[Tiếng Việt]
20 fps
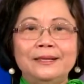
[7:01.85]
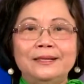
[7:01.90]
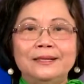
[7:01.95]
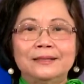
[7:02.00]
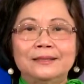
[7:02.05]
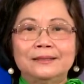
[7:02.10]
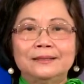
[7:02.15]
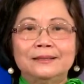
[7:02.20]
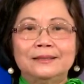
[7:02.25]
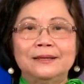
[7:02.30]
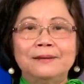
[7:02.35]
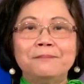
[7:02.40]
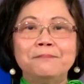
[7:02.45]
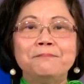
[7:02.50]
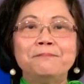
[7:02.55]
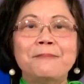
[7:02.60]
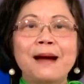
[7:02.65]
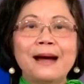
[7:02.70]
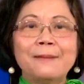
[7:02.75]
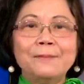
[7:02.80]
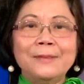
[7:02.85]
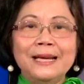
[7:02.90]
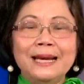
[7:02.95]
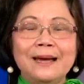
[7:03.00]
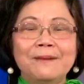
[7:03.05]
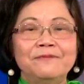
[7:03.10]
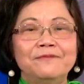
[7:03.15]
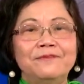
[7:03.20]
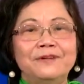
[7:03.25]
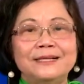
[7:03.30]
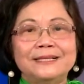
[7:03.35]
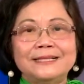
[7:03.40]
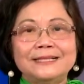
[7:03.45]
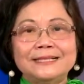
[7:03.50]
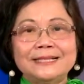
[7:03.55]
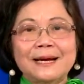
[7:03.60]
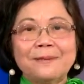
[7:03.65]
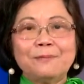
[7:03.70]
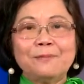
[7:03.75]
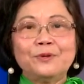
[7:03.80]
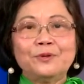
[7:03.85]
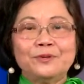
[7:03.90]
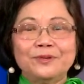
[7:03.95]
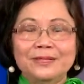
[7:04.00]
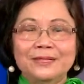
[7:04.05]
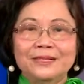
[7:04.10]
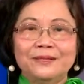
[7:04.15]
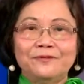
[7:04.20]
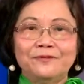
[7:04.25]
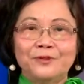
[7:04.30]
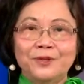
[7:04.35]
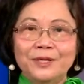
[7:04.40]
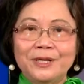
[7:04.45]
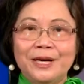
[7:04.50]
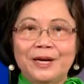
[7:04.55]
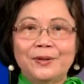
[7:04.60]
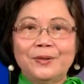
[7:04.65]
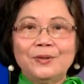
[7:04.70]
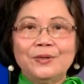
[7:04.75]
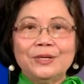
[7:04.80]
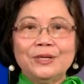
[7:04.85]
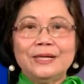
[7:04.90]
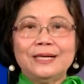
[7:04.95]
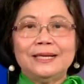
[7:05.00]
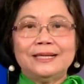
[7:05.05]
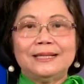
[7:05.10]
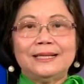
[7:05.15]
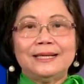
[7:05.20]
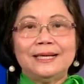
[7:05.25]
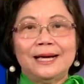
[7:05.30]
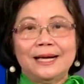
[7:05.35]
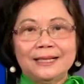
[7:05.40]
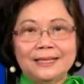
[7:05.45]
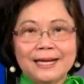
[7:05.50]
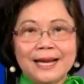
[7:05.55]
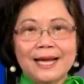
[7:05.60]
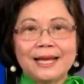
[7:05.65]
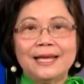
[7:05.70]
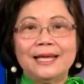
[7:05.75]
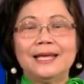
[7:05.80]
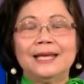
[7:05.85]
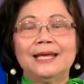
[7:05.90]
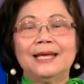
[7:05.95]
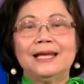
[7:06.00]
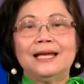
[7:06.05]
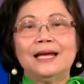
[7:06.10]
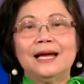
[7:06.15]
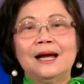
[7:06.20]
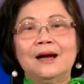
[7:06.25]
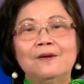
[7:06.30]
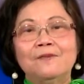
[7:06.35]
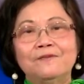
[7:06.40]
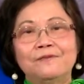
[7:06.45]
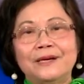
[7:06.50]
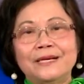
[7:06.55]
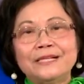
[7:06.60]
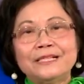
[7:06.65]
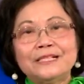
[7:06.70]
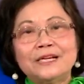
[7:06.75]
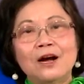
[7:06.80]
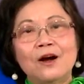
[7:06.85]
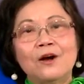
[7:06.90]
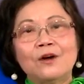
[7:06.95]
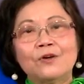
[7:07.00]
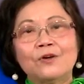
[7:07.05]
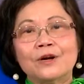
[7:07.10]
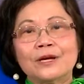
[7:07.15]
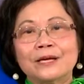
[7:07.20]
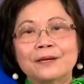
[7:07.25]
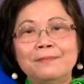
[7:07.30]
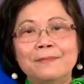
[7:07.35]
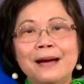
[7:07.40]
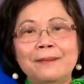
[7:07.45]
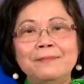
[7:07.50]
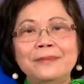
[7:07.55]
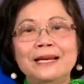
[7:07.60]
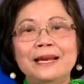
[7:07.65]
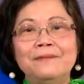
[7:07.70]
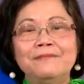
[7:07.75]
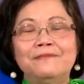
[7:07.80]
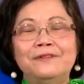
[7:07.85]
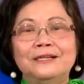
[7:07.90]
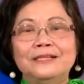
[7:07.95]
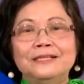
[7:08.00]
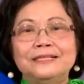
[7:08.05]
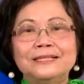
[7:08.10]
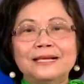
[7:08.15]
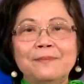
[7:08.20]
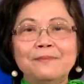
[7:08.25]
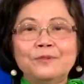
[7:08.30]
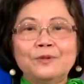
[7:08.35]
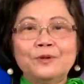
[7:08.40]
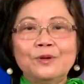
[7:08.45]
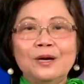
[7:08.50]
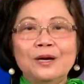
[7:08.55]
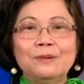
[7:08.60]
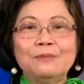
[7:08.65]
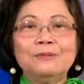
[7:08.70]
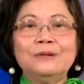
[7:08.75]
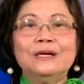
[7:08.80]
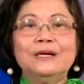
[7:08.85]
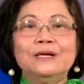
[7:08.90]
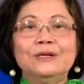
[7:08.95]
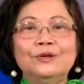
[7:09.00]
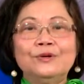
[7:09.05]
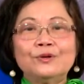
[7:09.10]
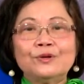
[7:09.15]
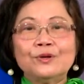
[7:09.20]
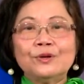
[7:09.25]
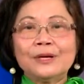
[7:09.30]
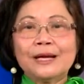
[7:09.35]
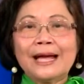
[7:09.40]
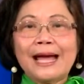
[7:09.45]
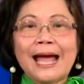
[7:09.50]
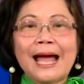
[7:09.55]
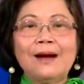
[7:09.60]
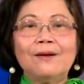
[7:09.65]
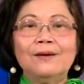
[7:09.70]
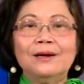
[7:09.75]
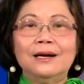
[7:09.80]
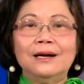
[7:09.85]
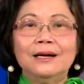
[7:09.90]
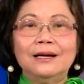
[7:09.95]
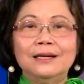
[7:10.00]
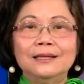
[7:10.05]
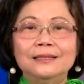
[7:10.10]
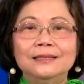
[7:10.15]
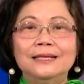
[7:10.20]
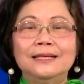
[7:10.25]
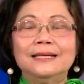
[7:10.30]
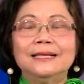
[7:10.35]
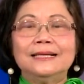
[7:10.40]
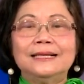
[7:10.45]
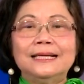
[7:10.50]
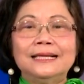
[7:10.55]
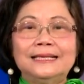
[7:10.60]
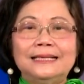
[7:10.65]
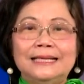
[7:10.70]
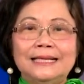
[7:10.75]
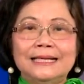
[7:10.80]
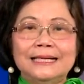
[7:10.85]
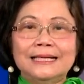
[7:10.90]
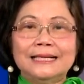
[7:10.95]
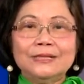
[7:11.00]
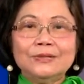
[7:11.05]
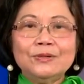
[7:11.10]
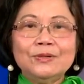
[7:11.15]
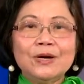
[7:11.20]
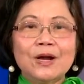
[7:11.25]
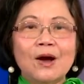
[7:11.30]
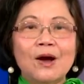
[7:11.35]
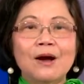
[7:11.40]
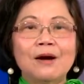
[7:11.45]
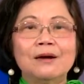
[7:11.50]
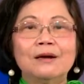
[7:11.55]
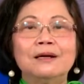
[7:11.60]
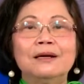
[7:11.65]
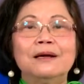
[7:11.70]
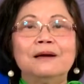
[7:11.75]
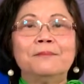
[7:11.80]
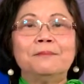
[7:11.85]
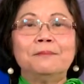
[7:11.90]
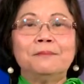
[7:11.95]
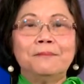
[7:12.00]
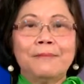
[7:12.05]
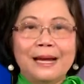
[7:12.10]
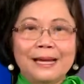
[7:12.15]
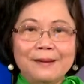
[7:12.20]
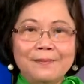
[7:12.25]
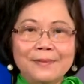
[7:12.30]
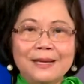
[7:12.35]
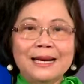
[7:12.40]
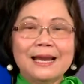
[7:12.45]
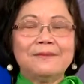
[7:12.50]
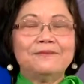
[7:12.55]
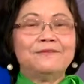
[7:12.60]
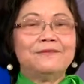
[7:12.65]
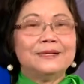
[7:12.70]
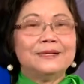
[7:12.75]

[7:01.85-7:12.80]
được hưởng 35% của người phối ngẫu thì ở đây ông phải so qua cái 35% của ông nó có cao hơn cái tiền hưu non 75%